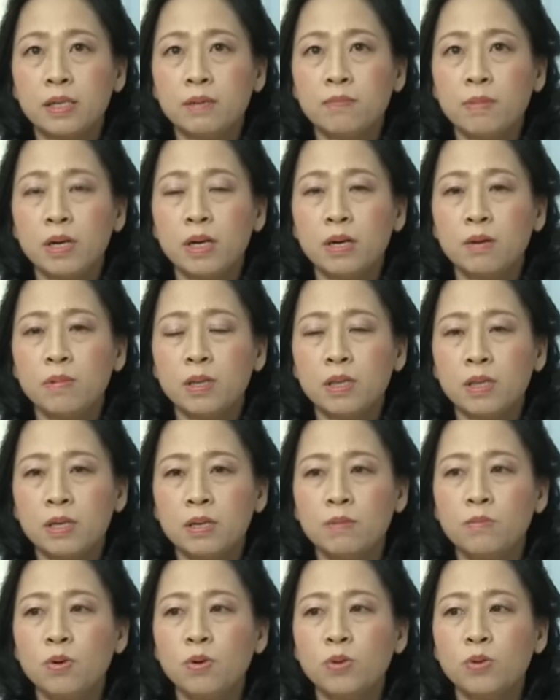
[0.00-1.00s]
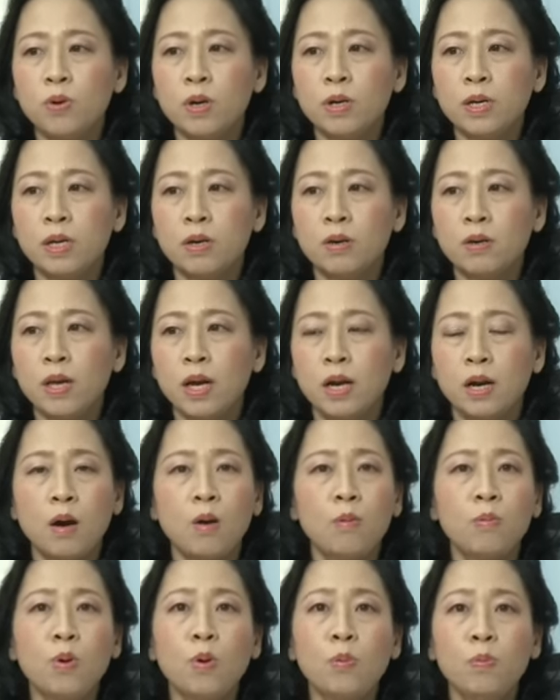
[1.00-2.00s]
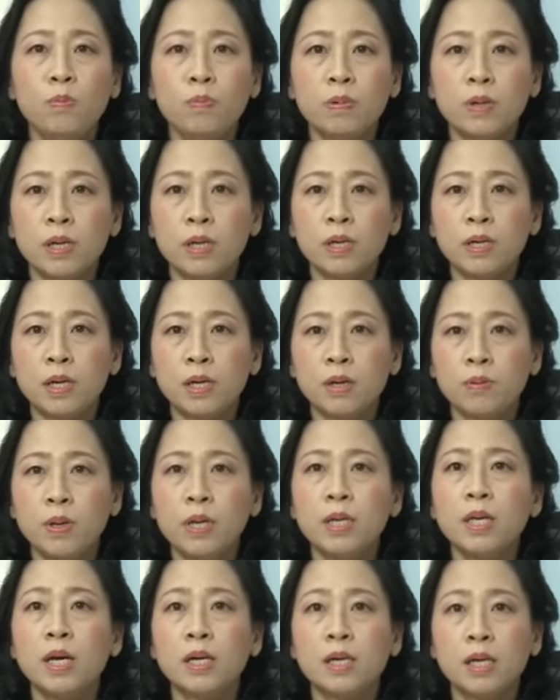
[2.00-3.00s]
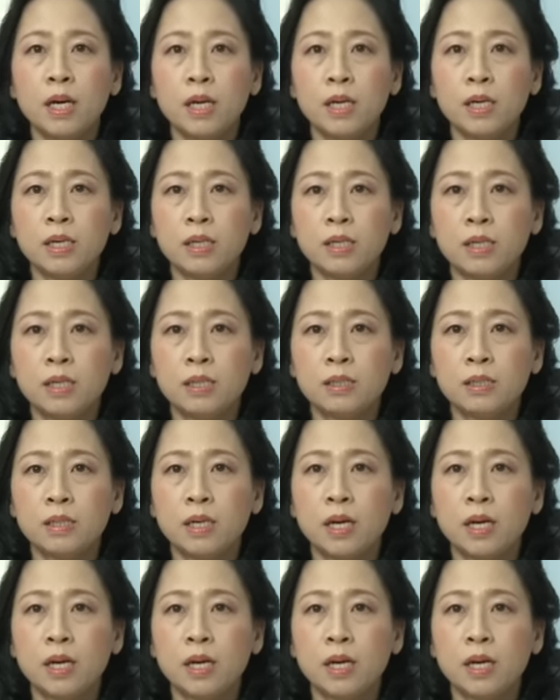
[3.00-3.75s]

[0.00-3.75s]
nhưng mà nếu mà tự mua thuốc thì có thể là không đúng cái cái nguyên nhân gây